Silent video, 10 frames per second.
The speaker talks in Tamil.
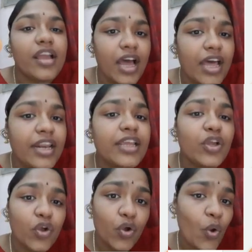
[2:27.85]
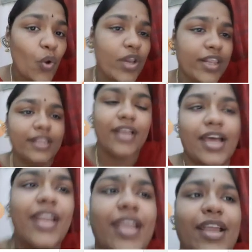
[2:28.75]
கரிக்கோல்
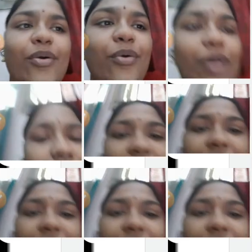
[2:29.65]
கரிக்கோல்